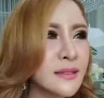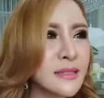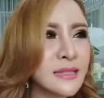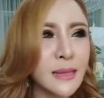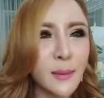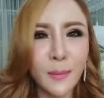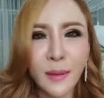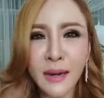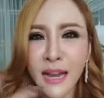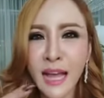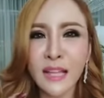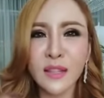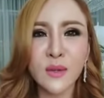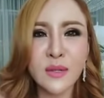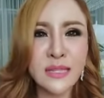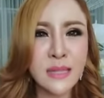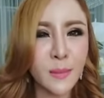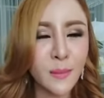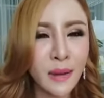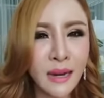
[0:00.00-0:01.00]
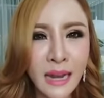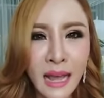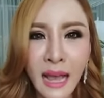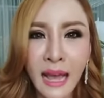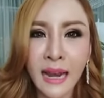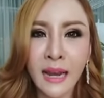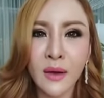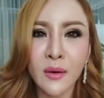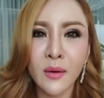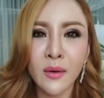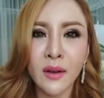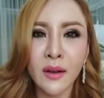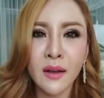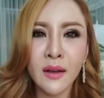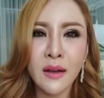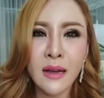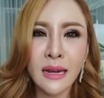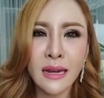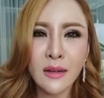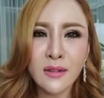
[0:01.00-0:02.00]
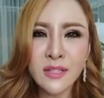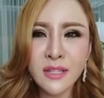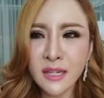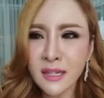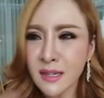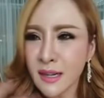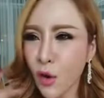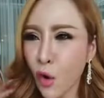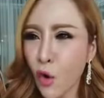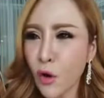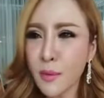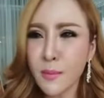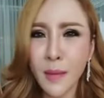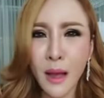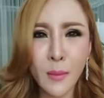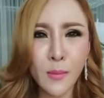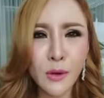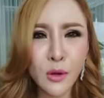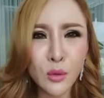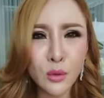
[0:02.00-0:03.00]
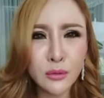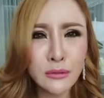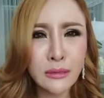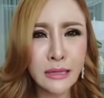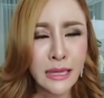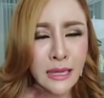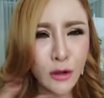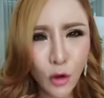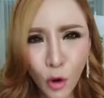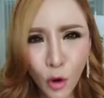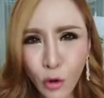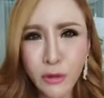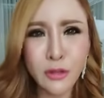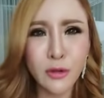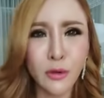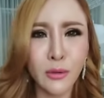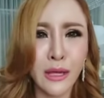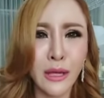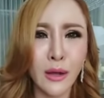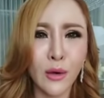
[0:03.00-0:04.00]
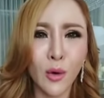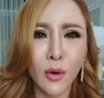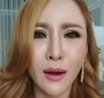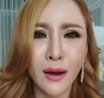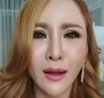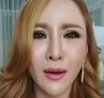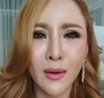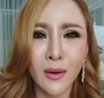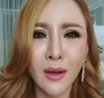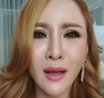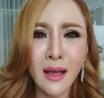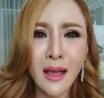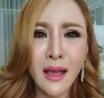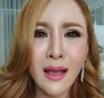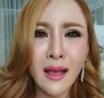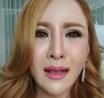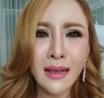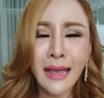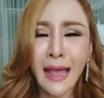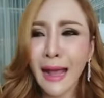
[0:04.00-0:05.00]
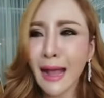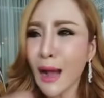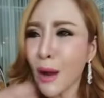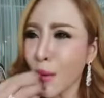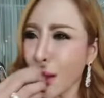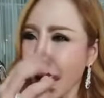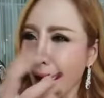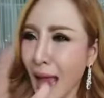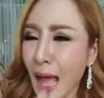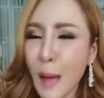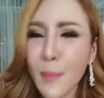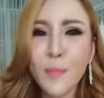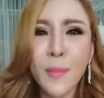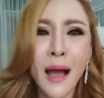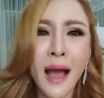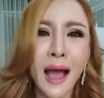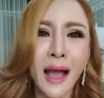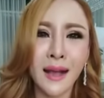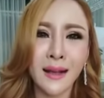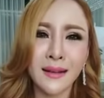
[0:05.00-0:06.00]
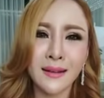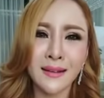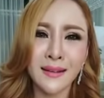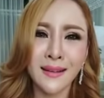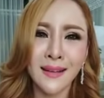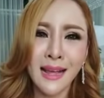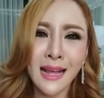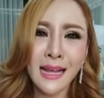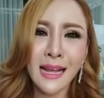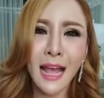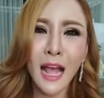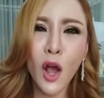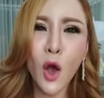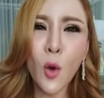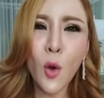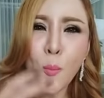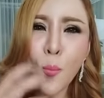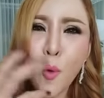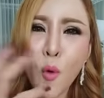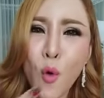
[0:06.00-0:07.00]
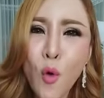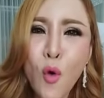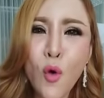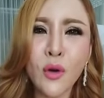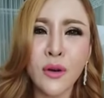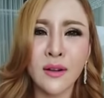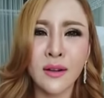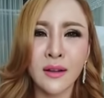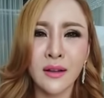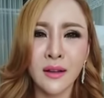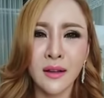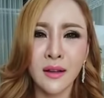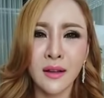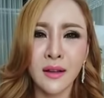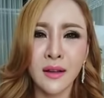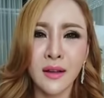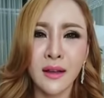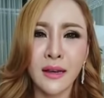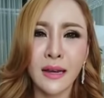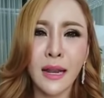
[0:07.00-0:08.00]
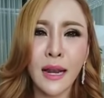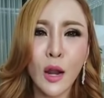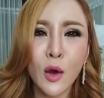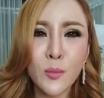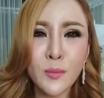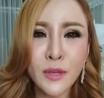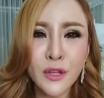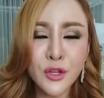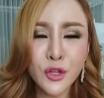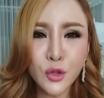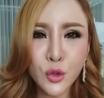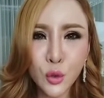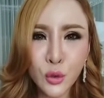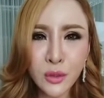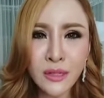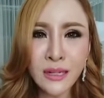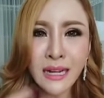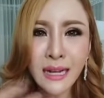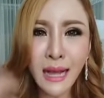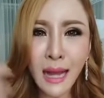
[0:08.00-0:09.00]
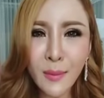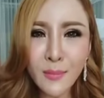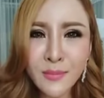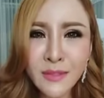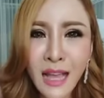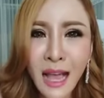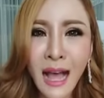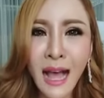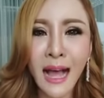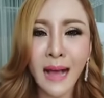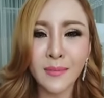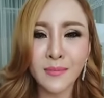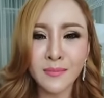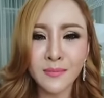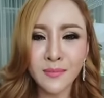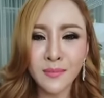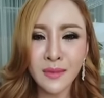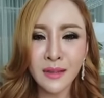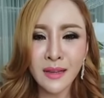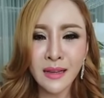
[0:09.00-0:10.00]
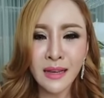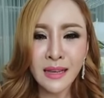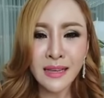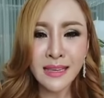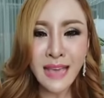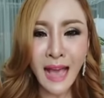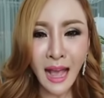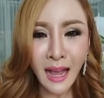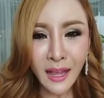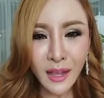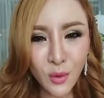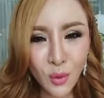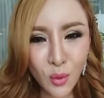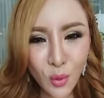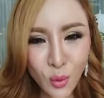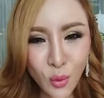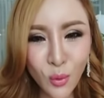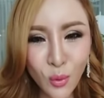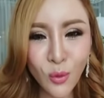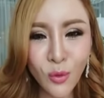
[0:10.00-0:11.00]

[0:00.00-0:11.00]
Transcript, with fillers: สัมมนาต่อสัมมนาแล้วเราเจอคนมาไม่รู้กี่คนต่อกี่คนแล้วแค่เขาอ้าปาก แค่เขาพูด แล้วเรามีชุดคำถาม อยากให้ครู